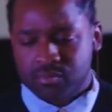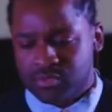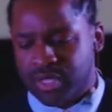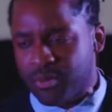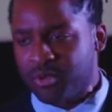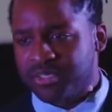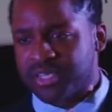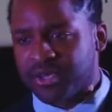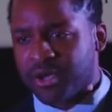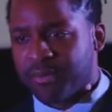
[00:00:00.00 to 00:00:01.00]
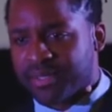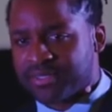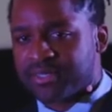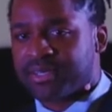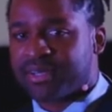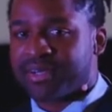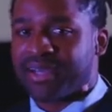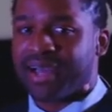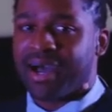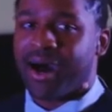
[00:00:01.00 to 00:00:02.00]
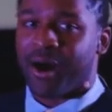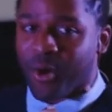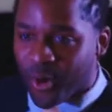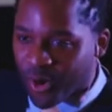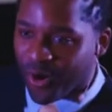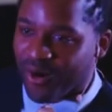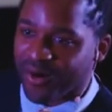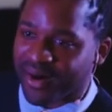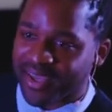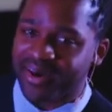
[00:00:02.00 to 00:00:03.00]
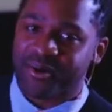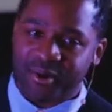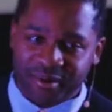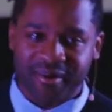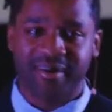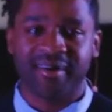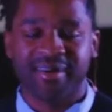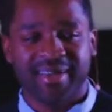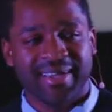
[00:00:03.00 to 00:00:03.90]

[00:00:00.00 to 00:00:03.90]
tout d'abord, le Seigneur, parce que encore et encore,